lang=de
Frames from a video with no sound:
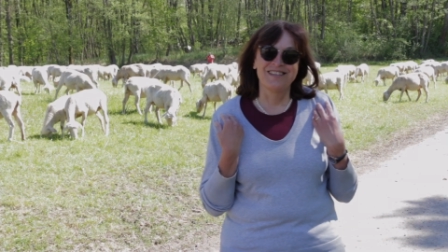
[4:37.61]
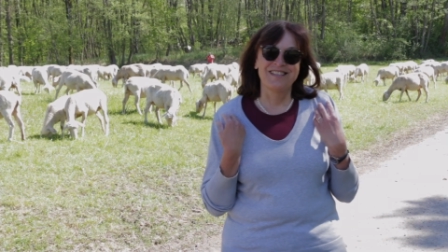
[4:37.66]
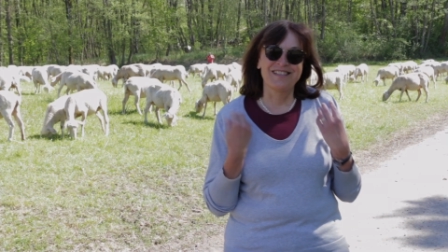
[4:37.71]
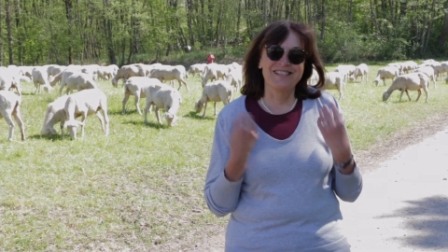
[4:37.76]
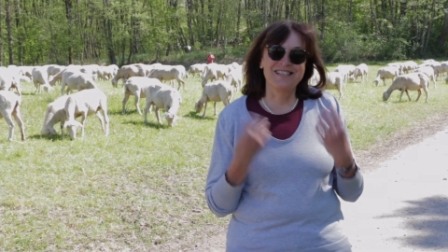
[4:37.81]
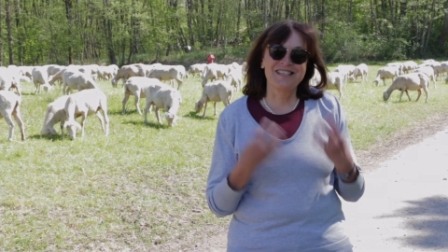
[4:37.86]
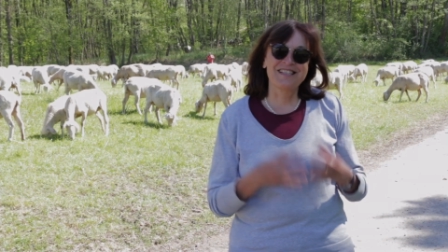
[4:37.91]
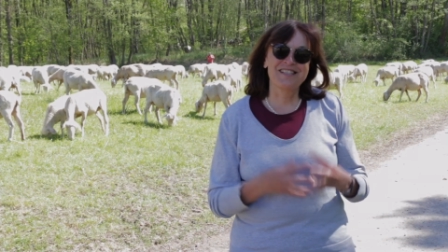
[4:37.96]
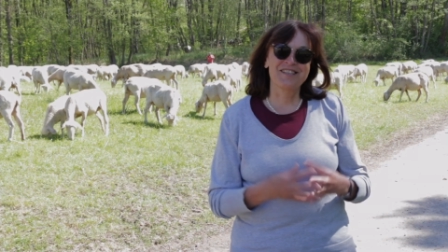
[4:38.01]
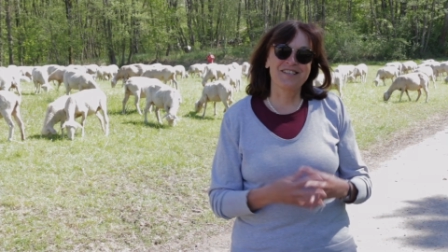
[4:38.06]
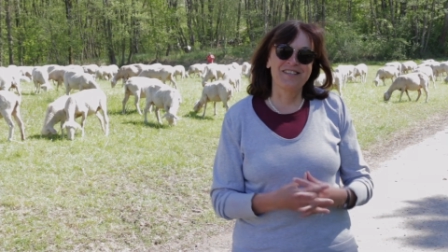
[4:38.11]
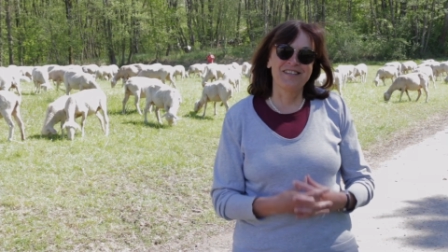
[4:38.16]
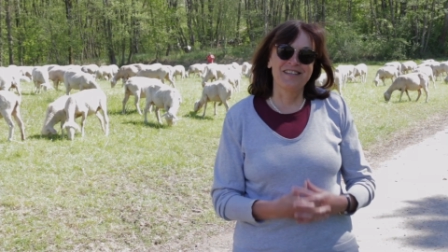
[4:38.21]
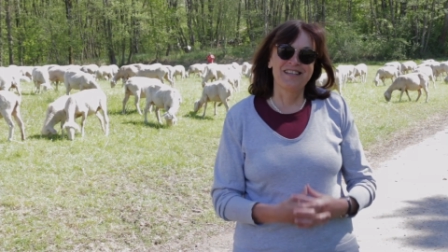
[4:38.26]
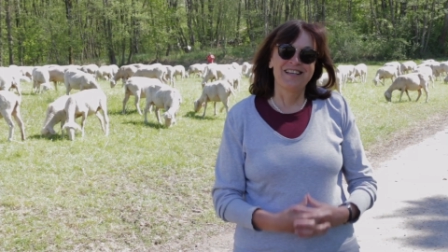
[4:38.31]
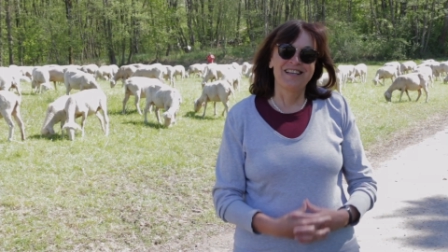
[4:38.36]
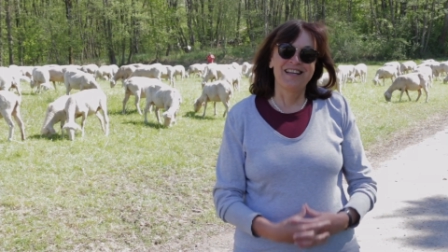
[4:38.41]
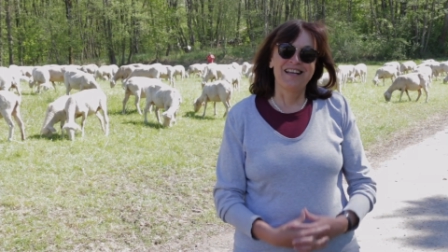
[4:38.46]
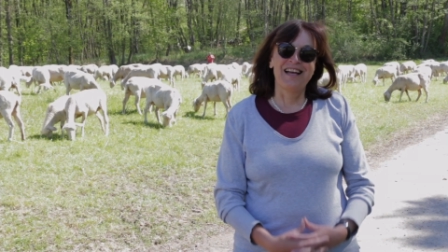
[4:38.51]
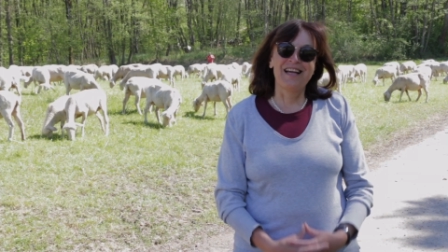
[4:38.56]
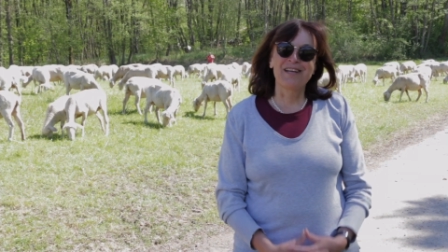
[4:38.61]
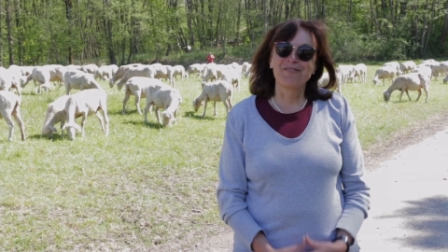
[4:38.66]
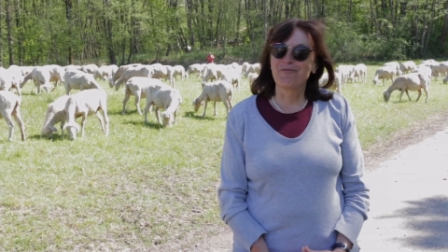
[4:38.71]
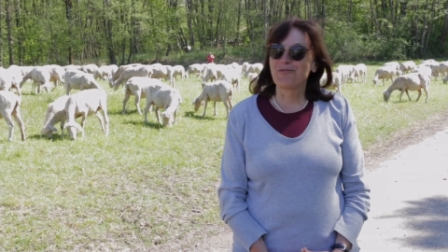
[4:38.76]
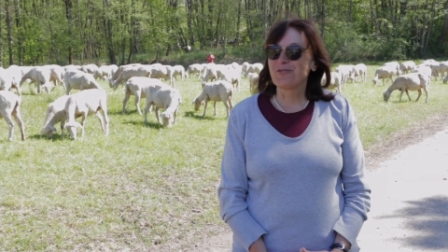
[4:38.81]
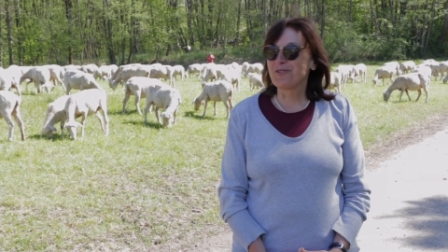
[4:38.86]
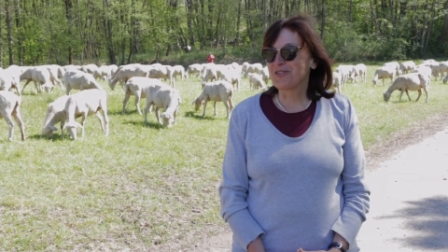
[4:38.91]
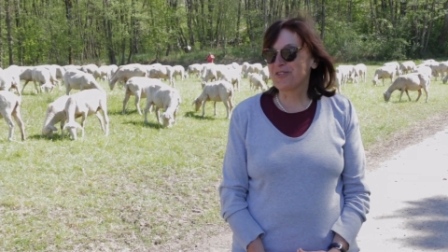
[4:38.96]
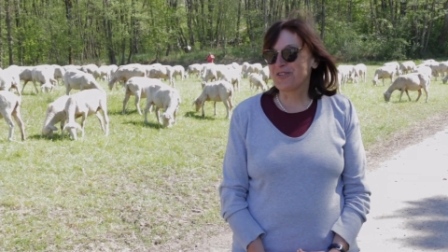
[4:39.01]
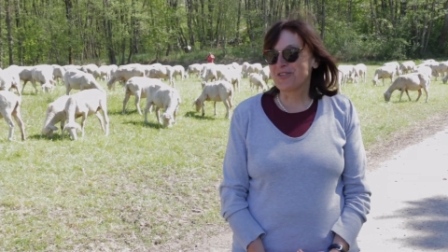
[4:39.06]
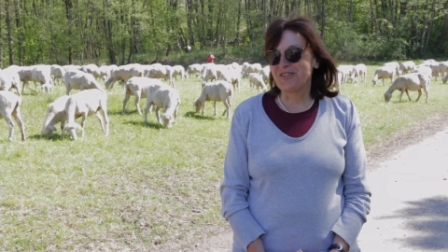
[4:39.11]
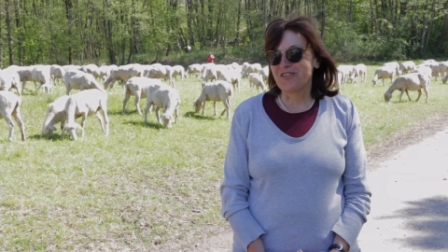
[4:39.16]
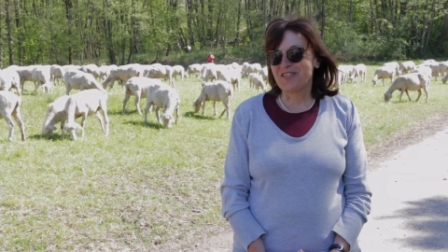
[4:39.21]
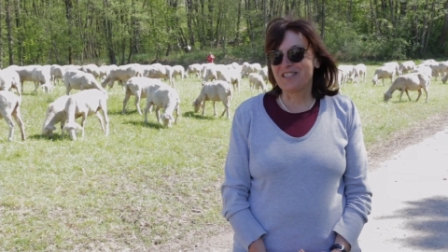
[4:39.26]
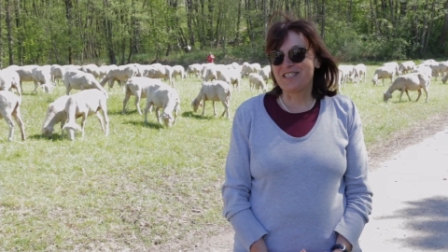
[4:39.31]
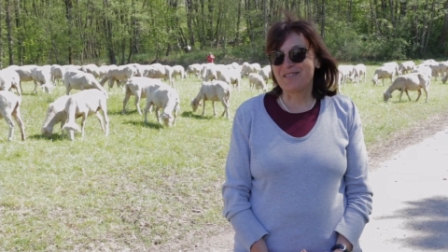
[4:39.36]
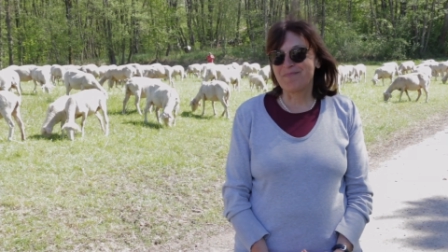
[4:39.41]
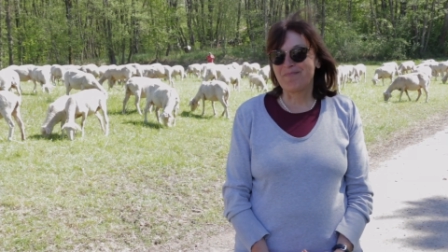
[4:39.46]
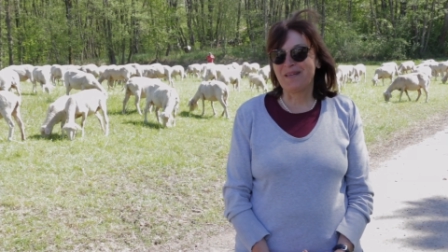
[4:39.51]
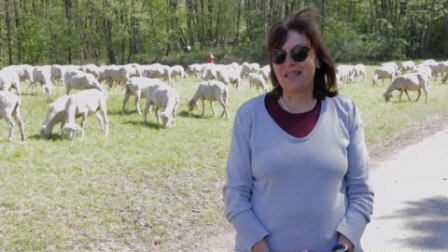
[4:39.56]
Das ist ein
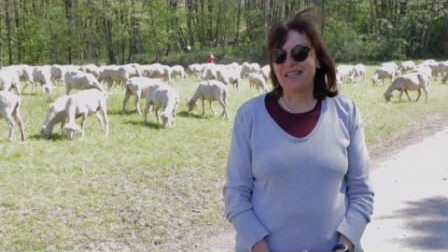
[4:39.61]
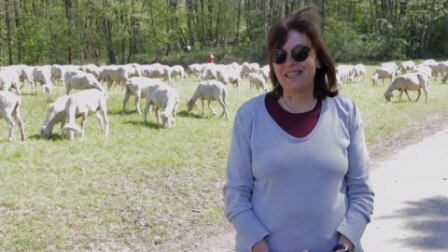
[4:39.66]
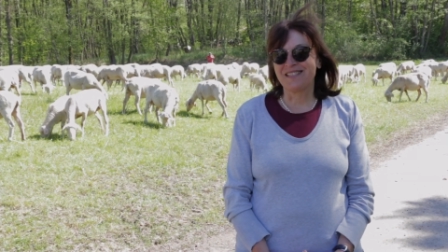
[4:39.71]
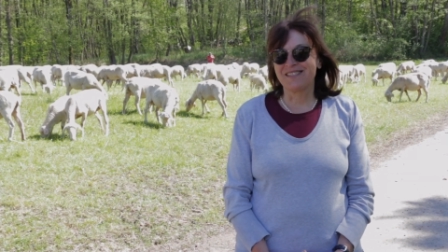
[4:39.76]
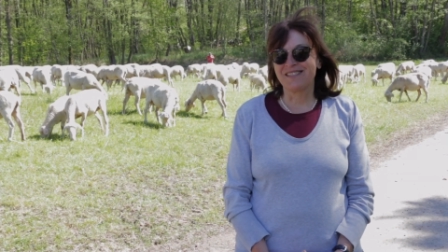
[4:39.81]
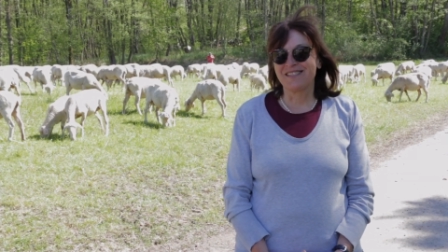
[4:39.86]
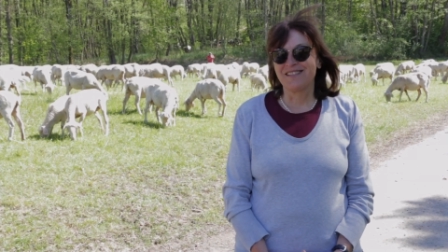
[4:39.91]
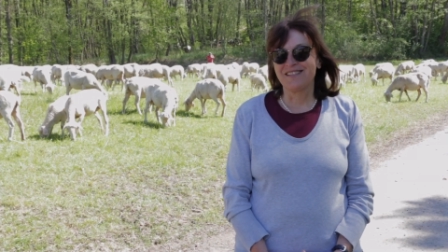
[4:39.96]
wunderschönes Bild.